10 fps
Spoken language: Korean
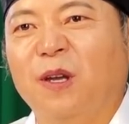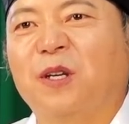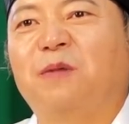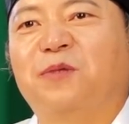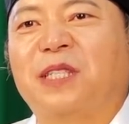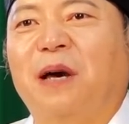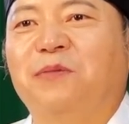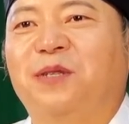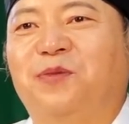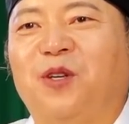그럼
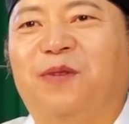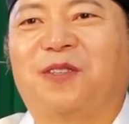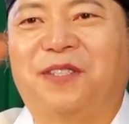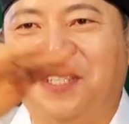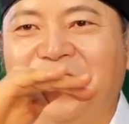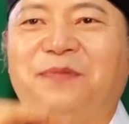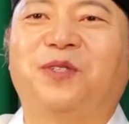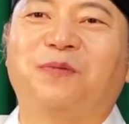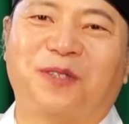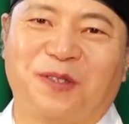30점에서
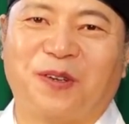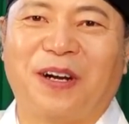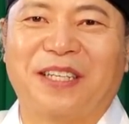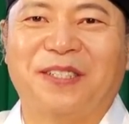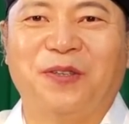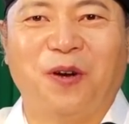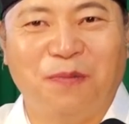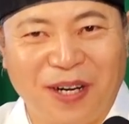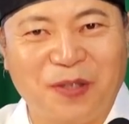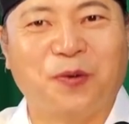70점으로 늘어났으니
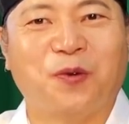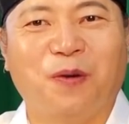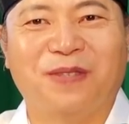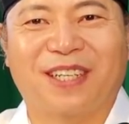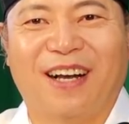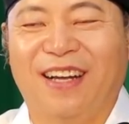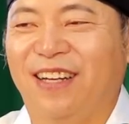얼마나 좋은 겁니까?